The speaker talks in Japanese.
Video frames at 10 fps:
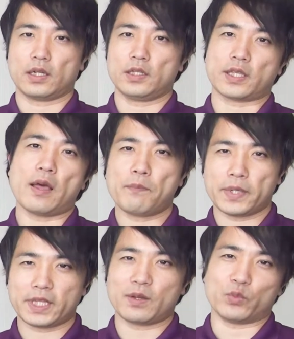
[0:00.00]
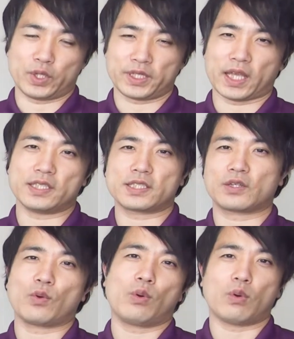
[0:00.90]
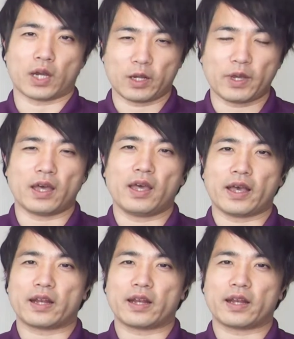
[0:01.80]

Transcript: らね、さんパターンもね、断食方法があれば、